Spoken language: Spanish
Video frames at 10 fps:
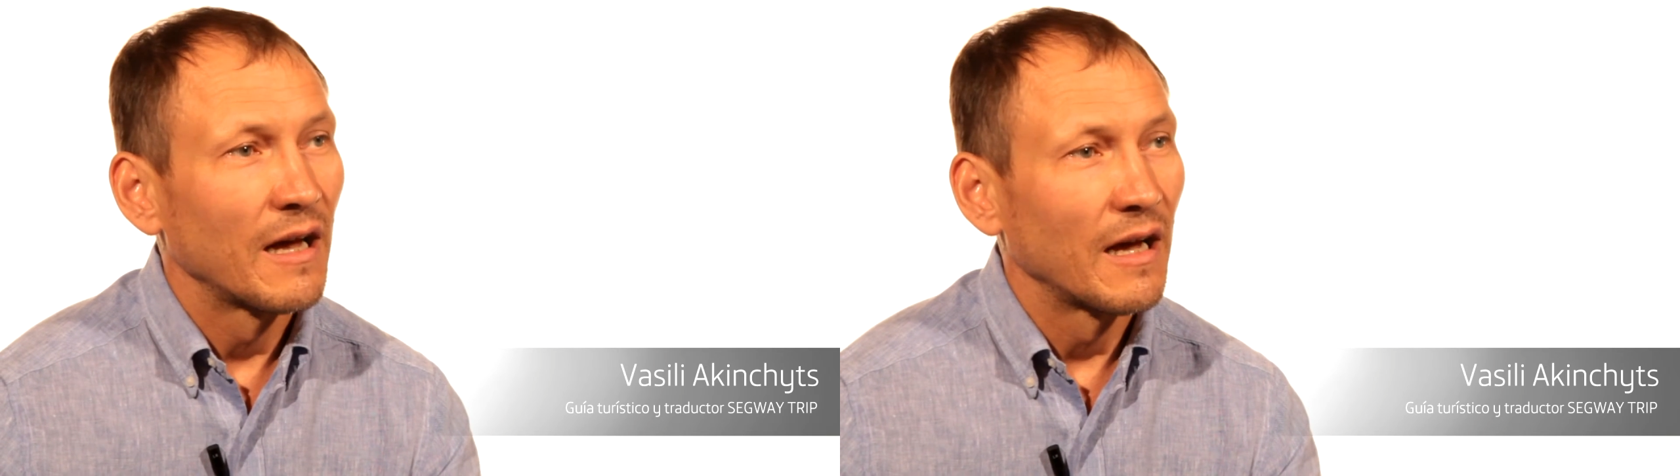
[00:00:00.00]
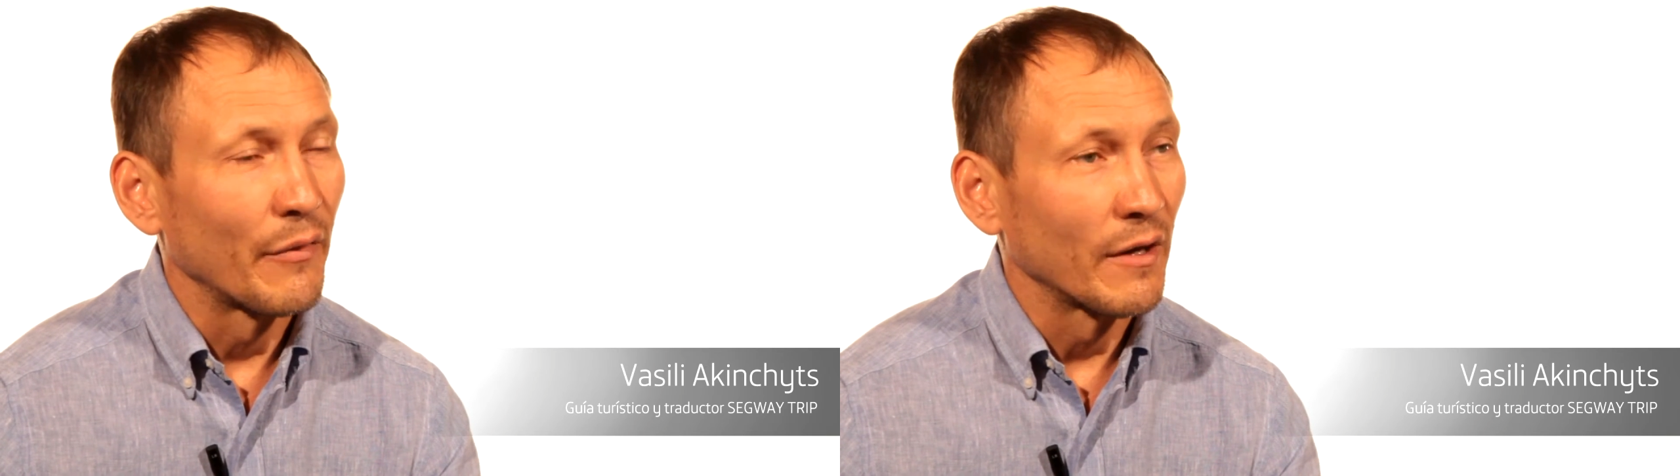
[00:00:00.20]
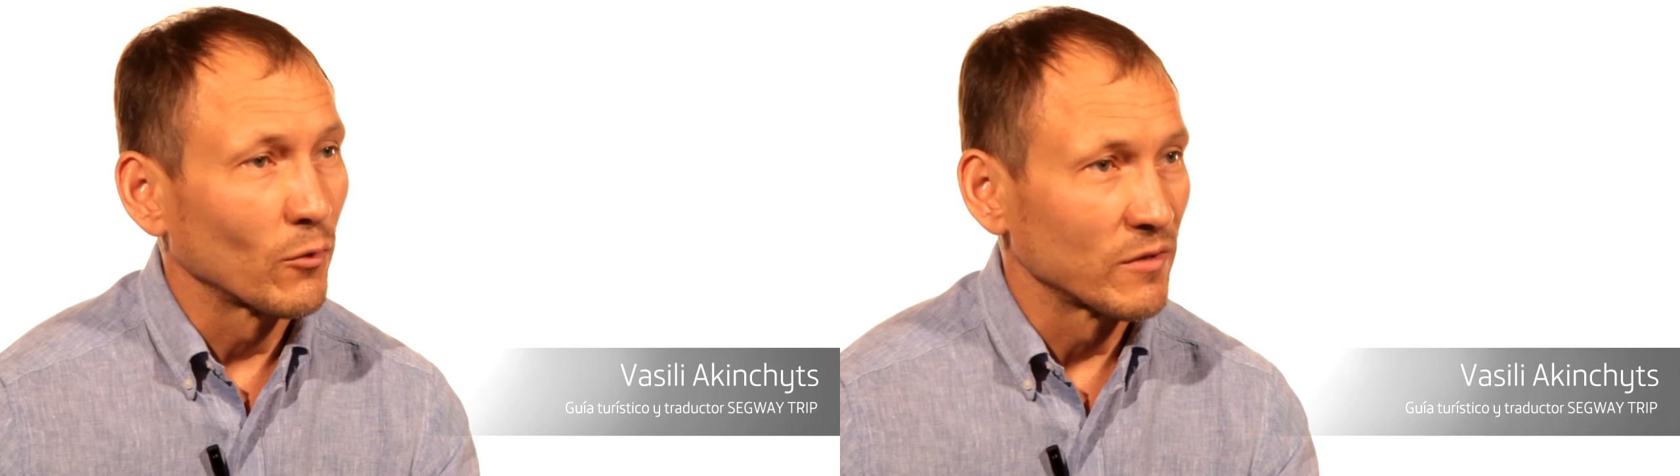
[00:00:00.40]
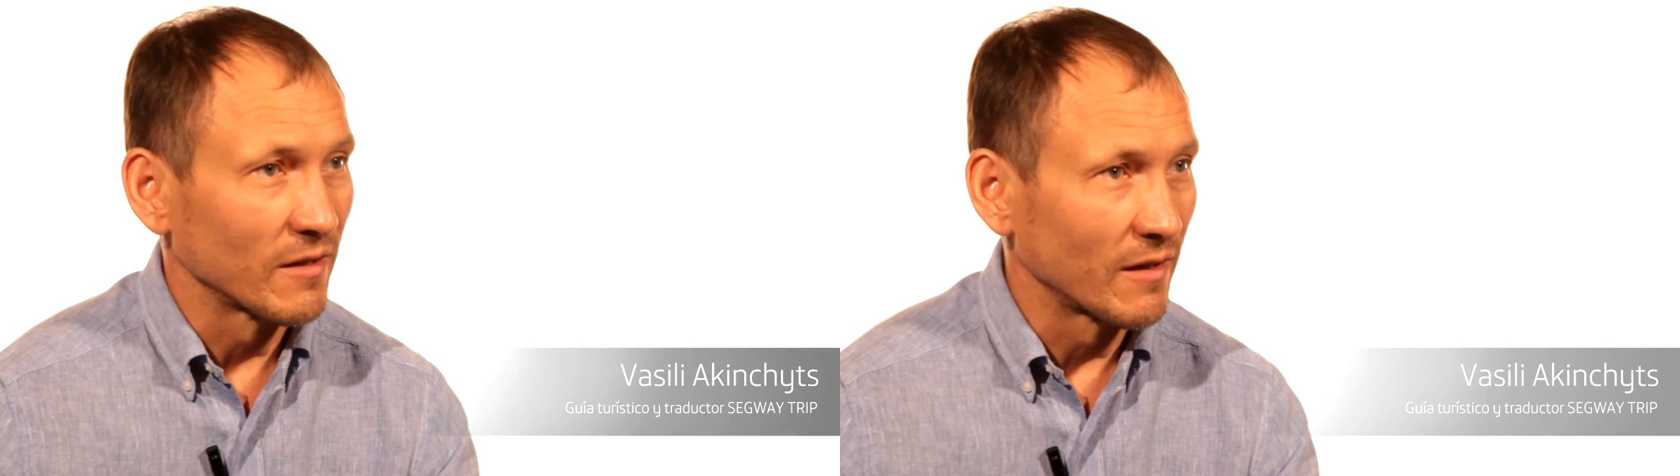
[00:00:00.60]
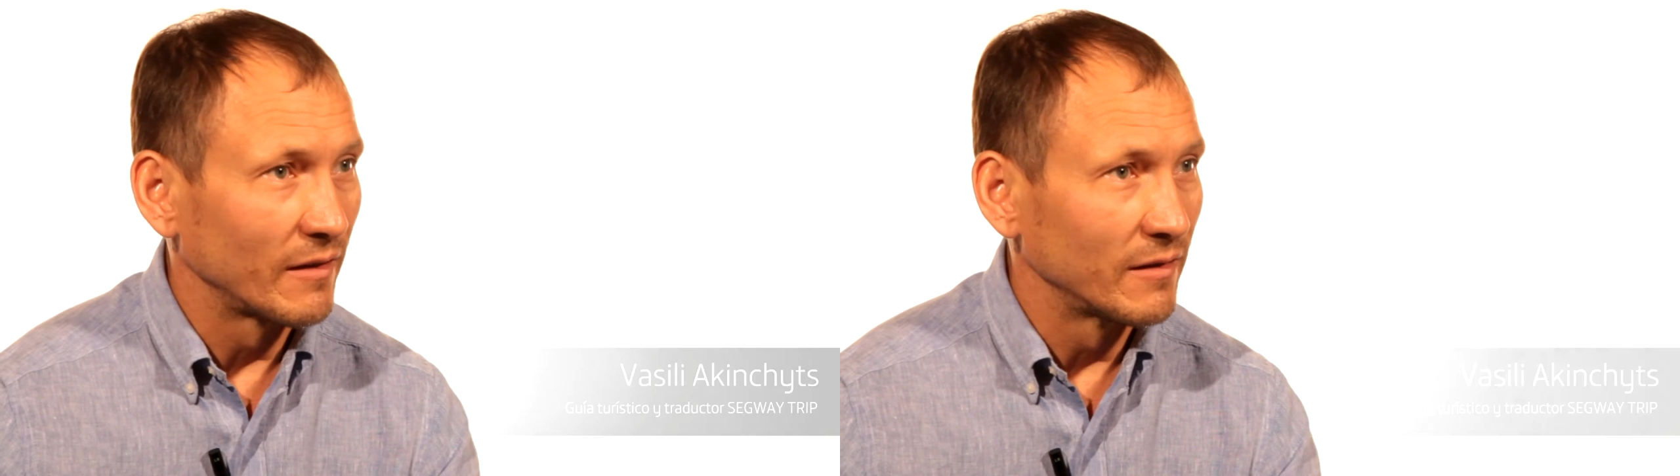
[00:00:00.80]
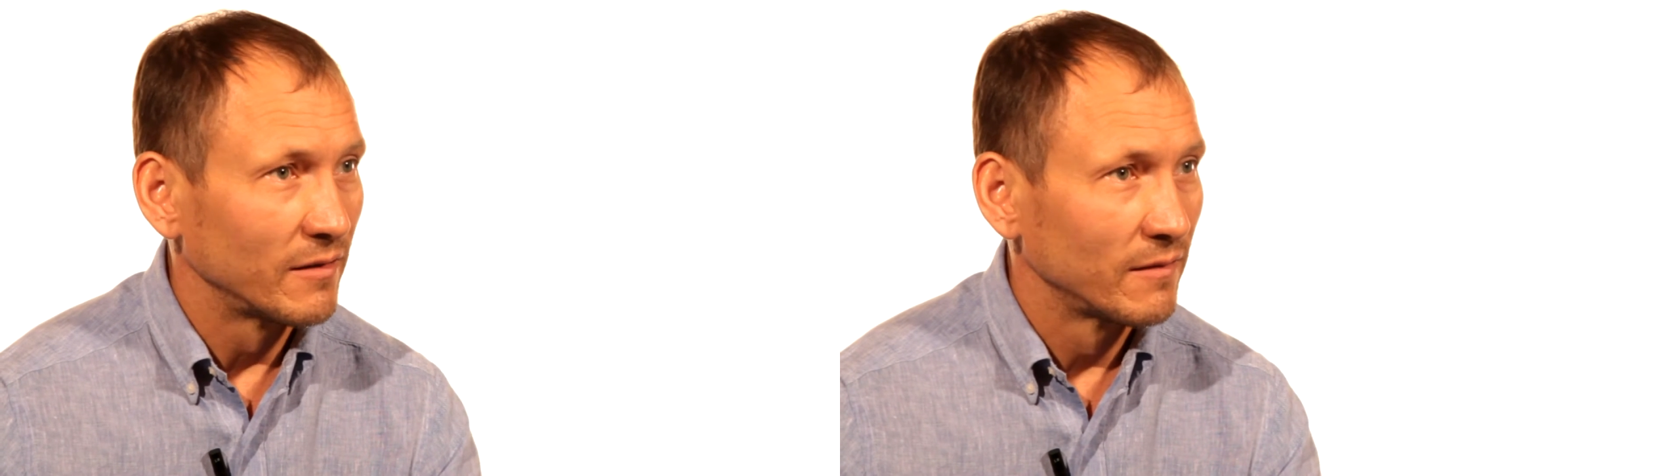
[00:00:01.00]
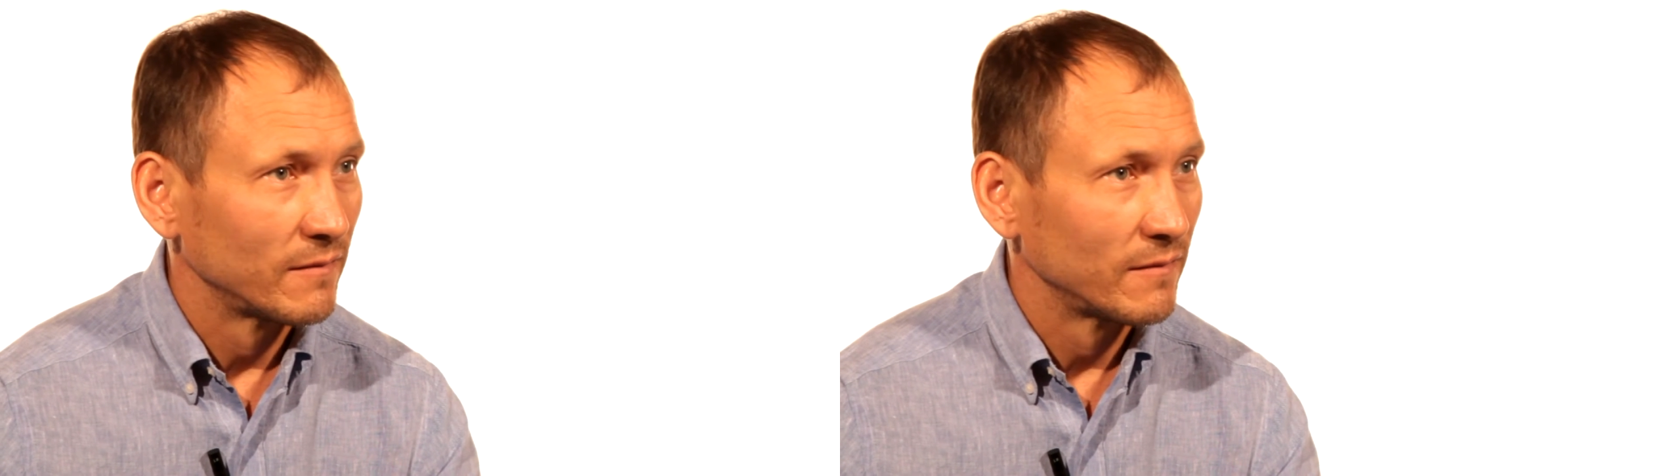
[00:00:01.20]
hacer cosas grandes.